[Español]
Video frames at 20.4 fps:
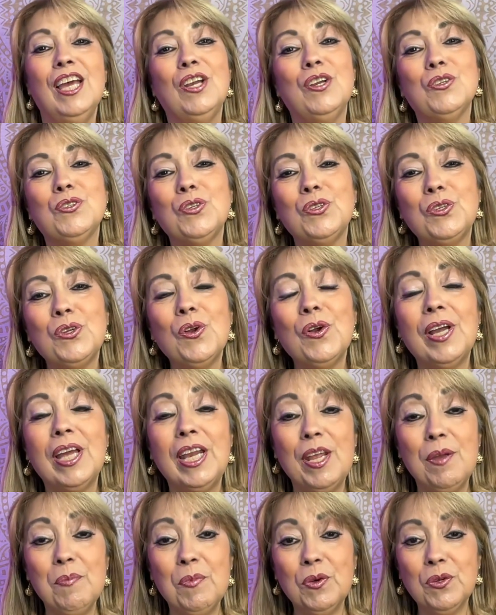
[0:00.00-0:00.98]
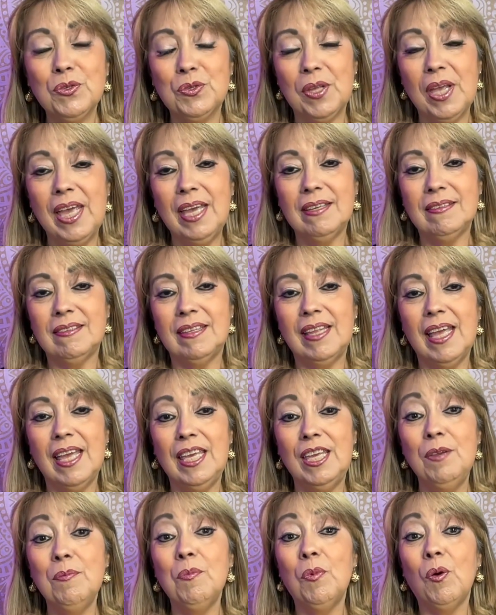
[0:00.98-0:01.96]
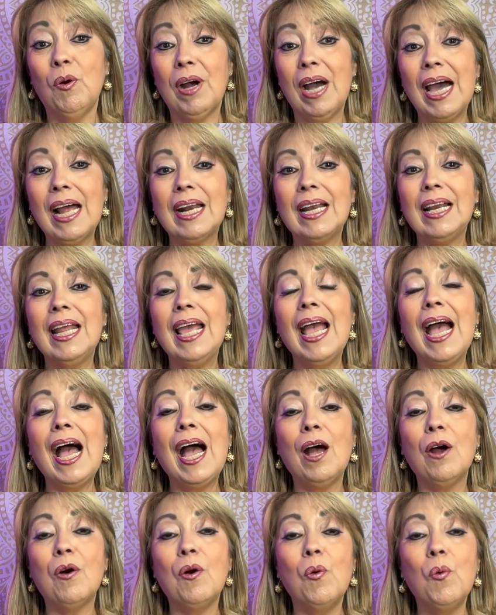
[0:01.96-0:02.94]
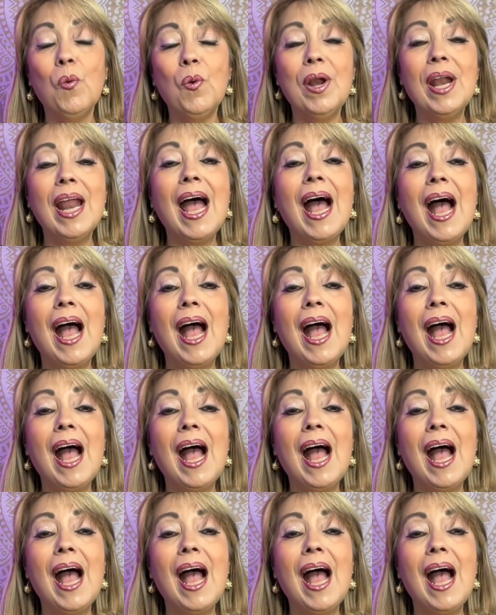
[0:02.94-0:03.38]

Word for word: nosotros queremos este, invocarle a un